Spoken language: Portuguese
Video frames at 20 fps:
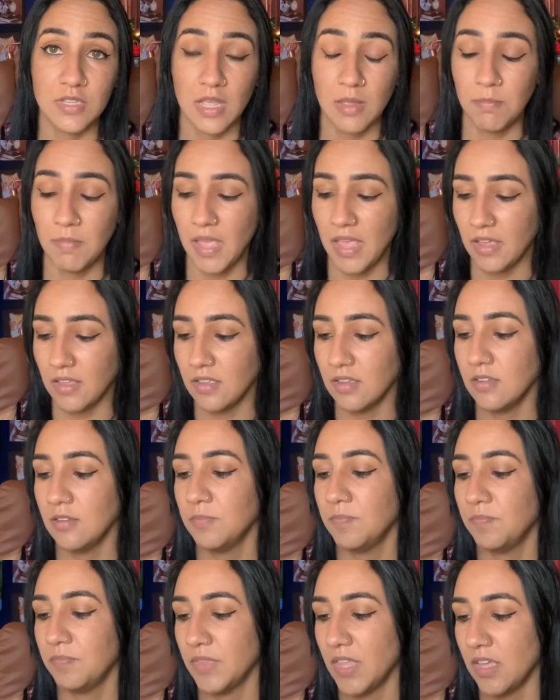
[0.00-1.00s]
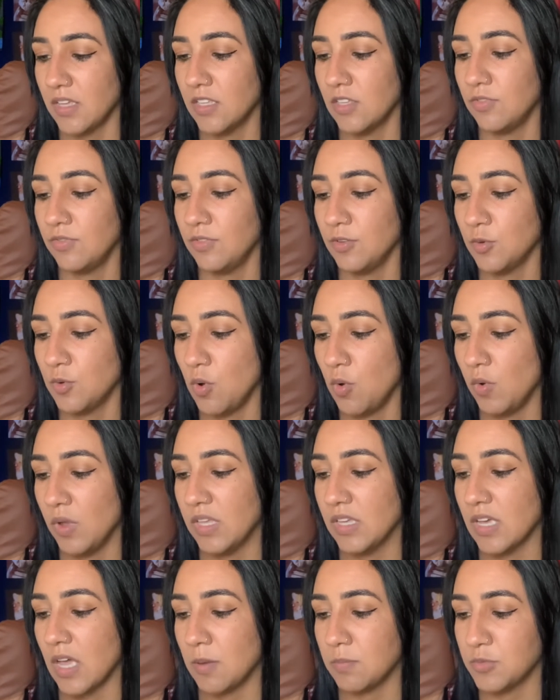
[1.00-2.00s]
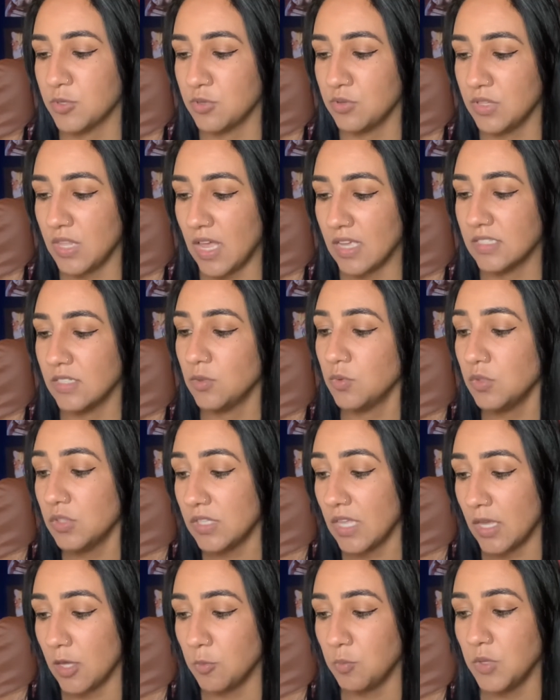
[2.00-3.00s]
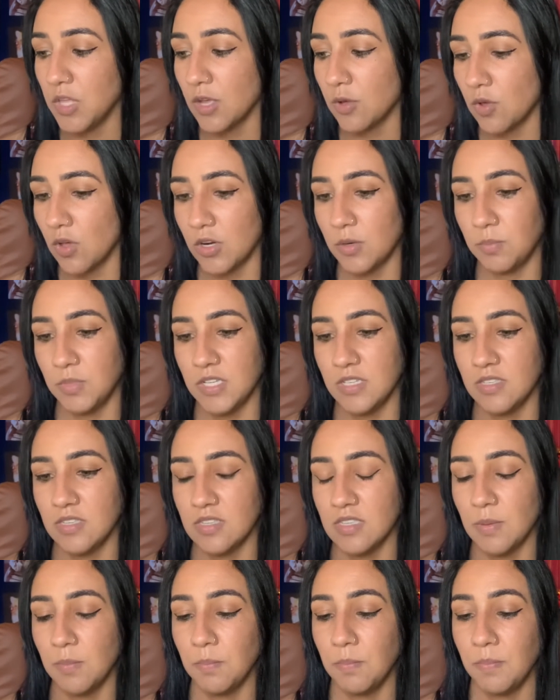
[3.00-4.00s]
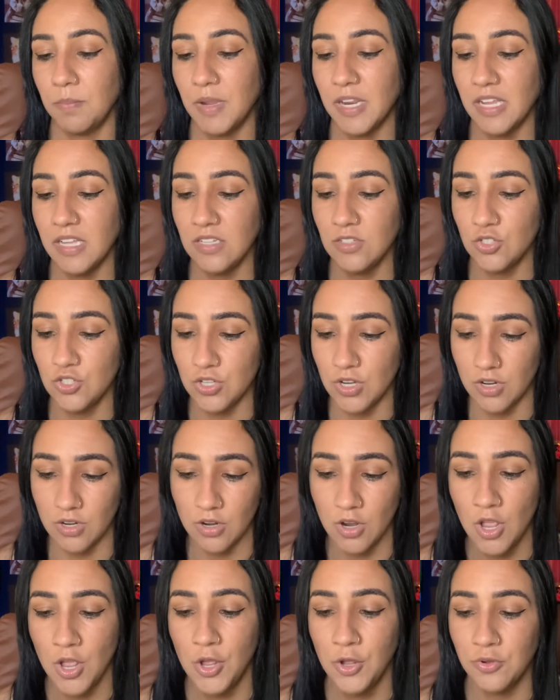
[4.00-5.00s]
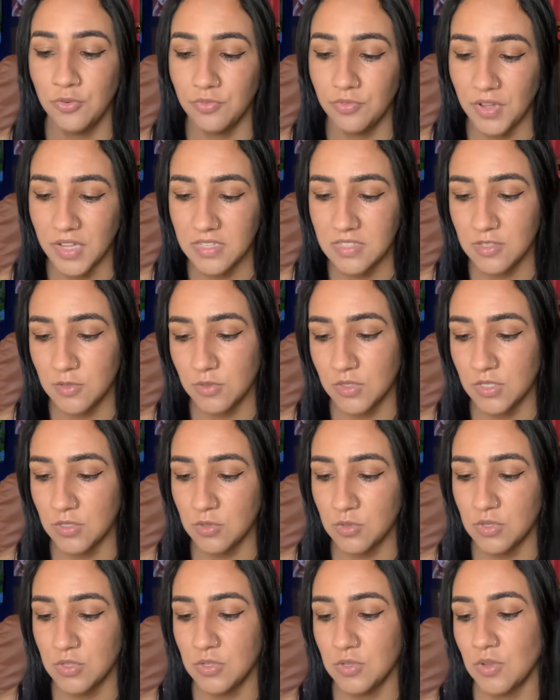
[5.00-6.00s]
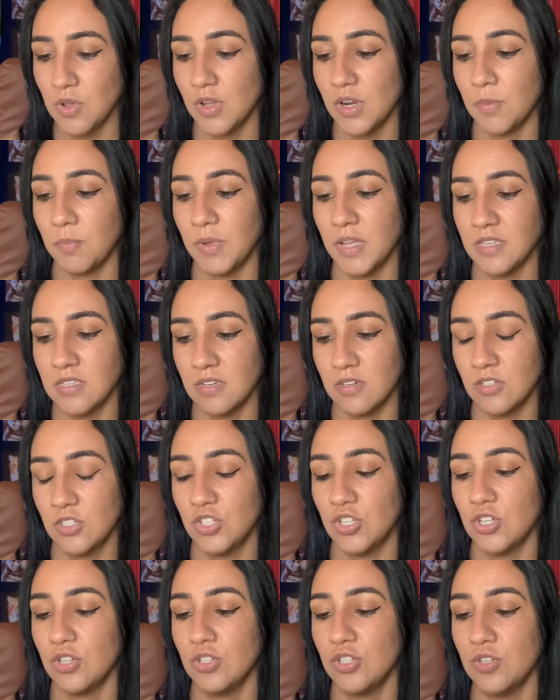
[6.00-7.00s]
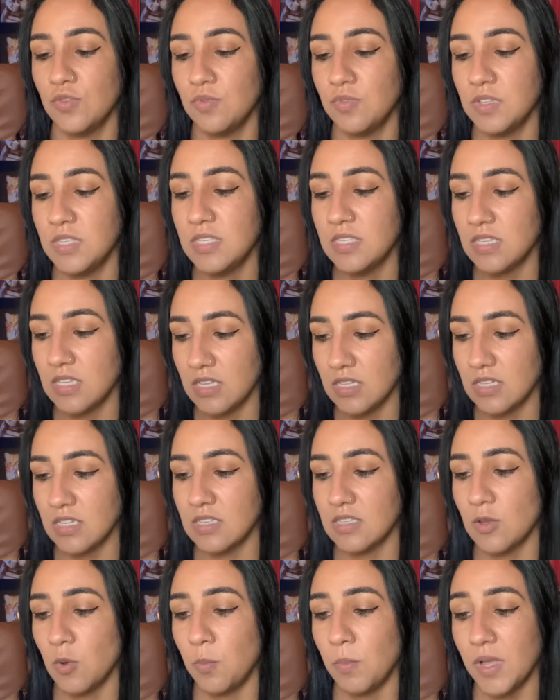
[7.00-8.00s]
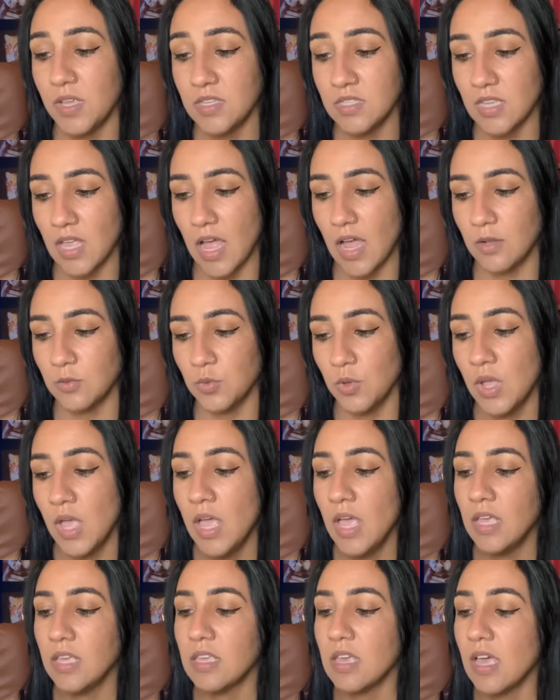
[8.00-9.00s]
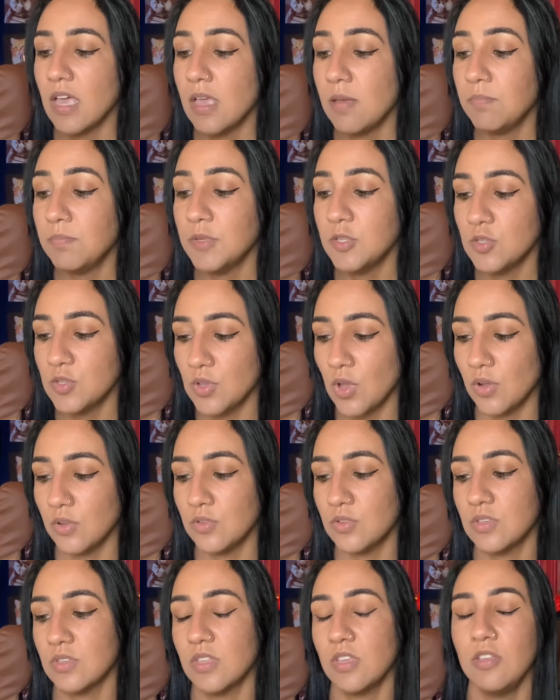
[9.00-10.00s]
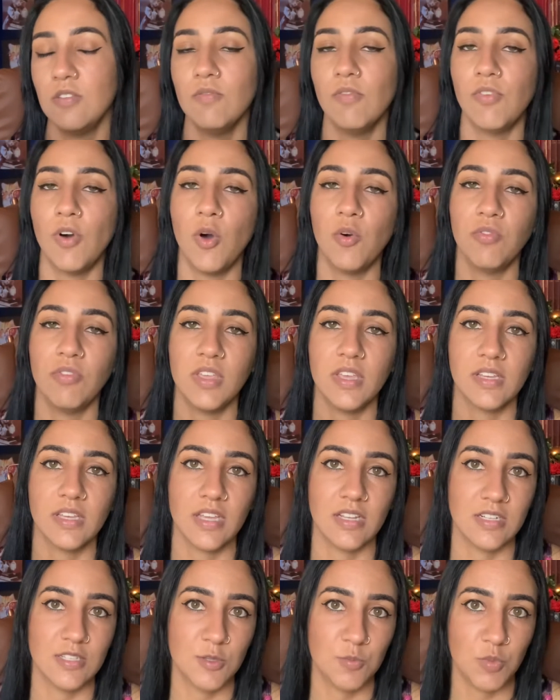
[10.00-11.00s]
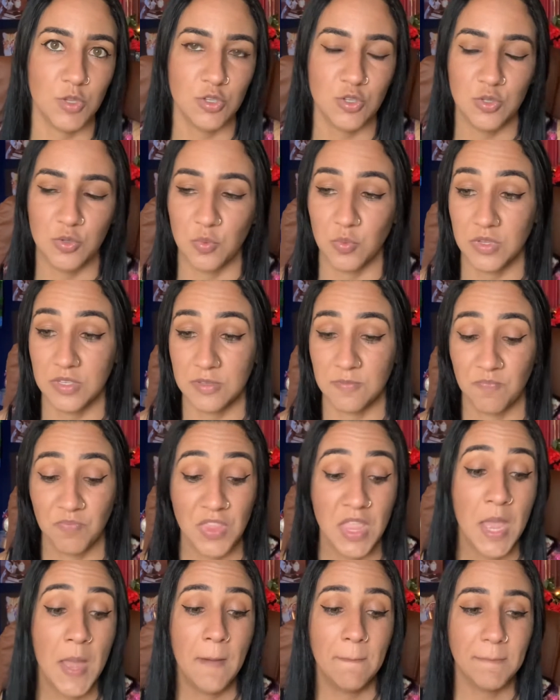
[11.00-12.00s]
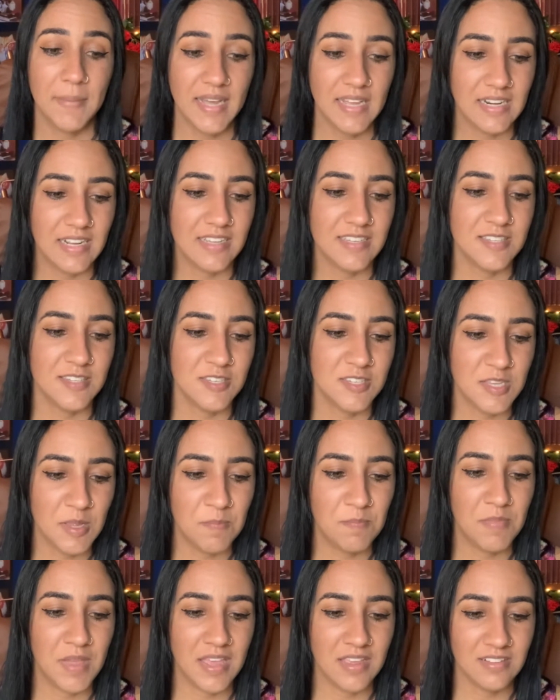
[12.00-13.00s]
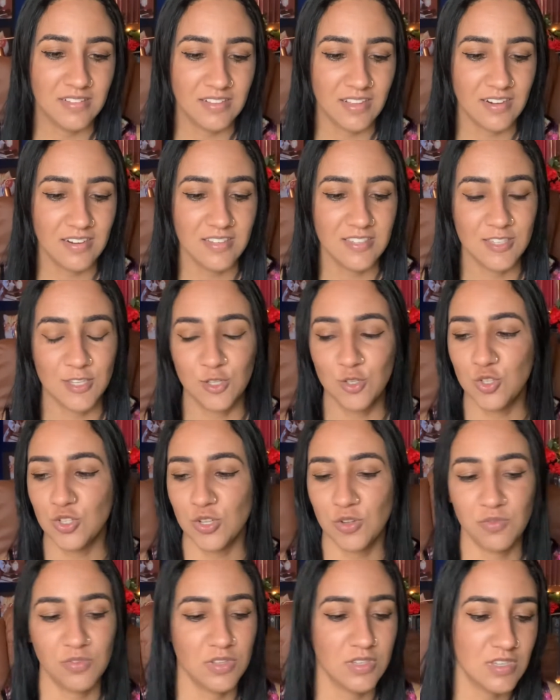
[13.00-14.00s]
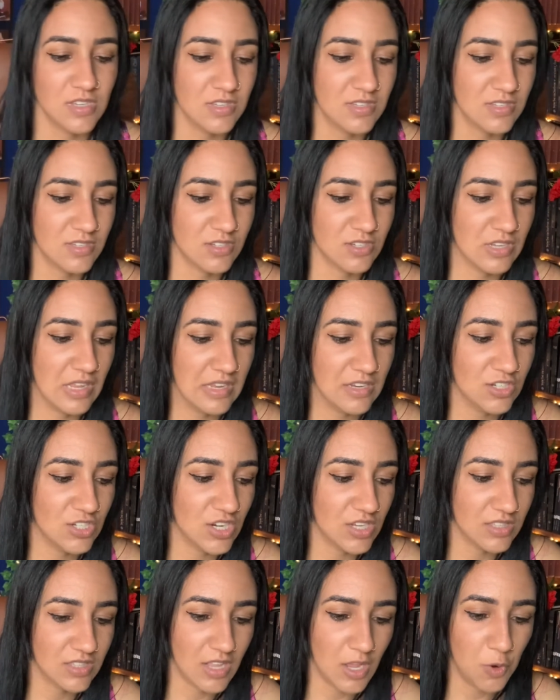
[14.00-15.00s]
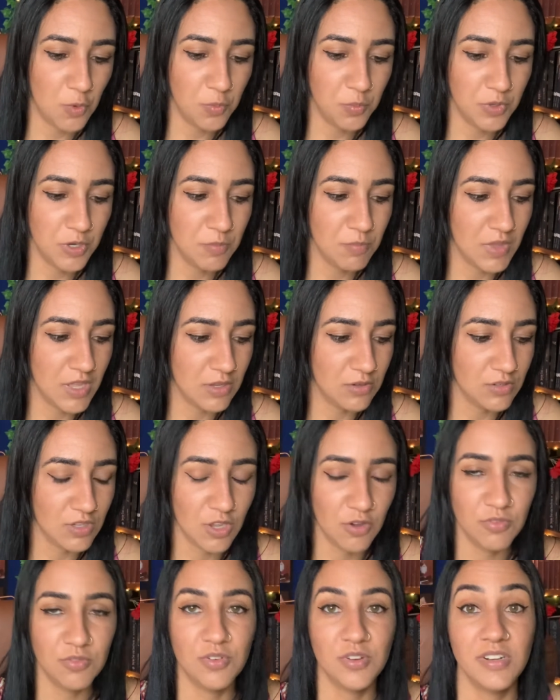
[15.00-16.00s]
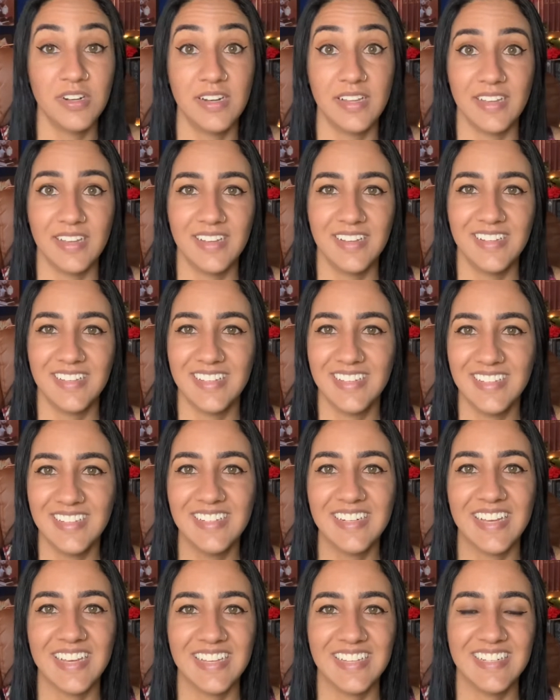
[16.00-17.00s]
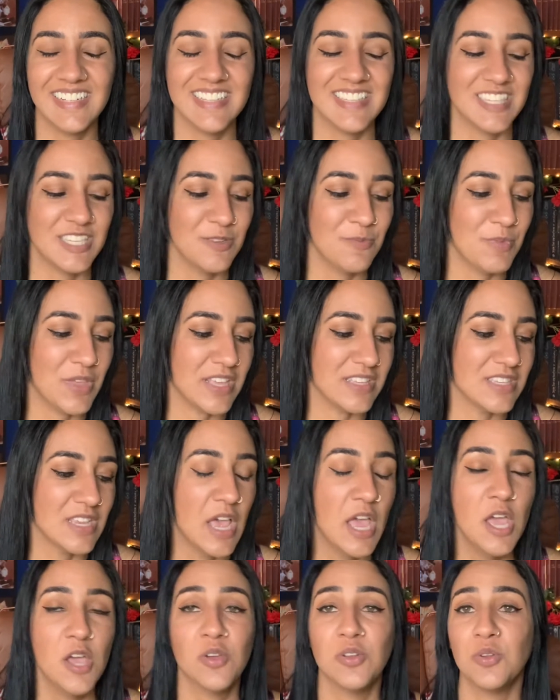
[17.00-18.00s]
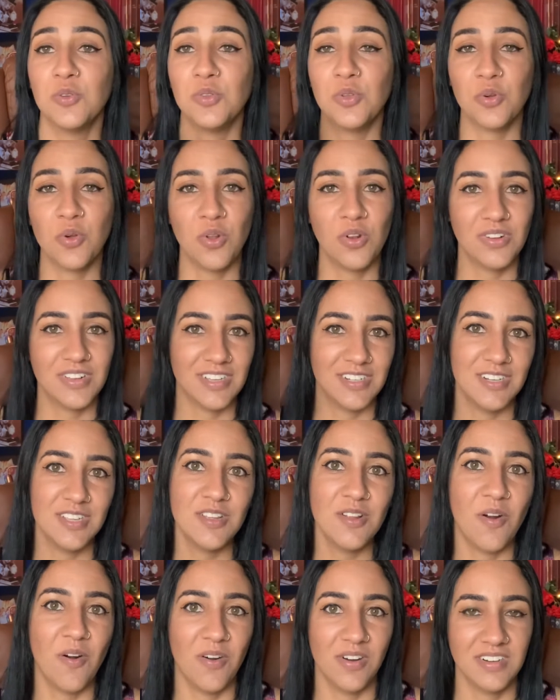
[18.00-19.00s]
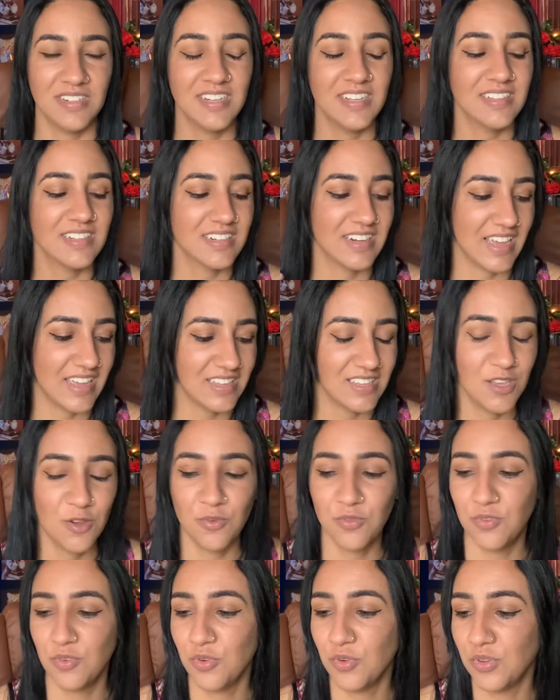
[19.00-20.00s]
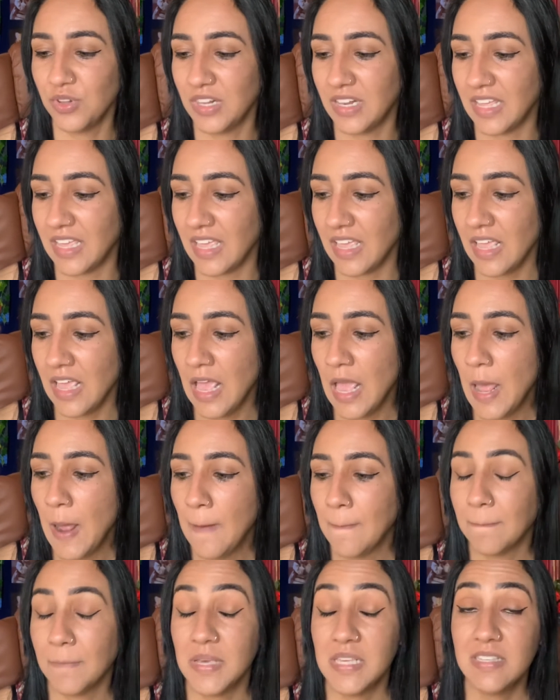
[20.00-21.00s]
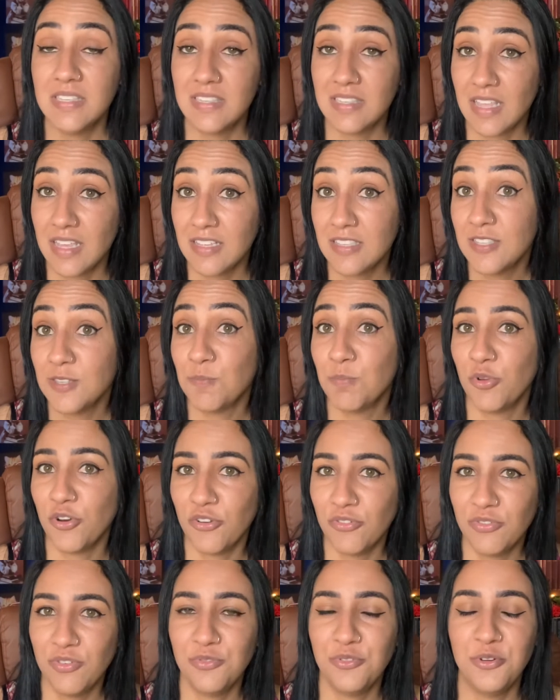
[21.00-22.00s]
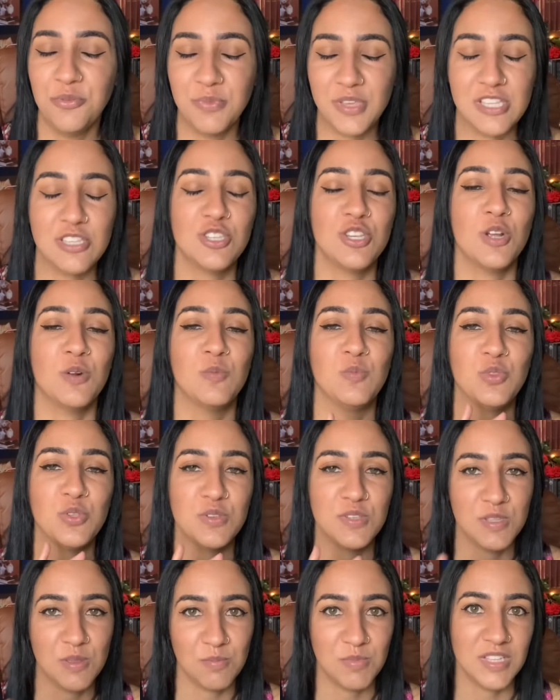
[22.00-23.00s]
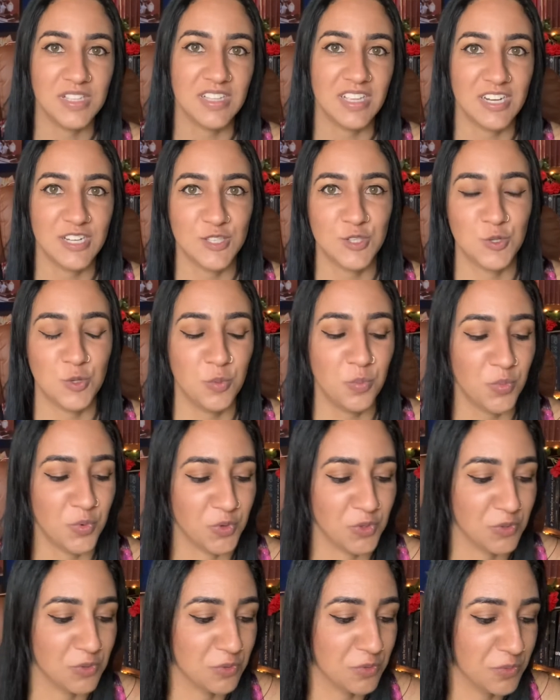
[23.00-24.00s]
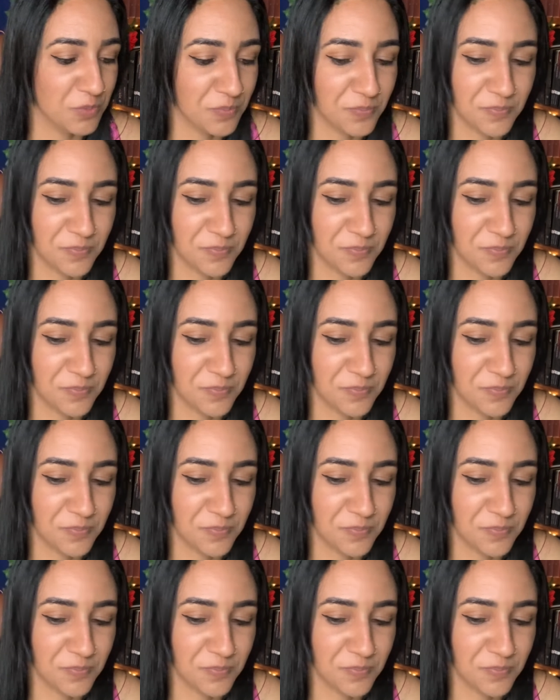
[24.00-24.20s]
Rebeca, né, que ficou encapsulada no tempo e agora precisa preencher o vazio da sua história a partir de visitas ao passado e a episódios que envolvem aquelas pessoas. Parece ser bem interessante, talvez esse seja até o primeiro que eu vou ler aí, né, nesse mês. Eu não tô colocando em ordem, né, que eu vou ler, mas esse provavelmente é um dos que me interessou muito.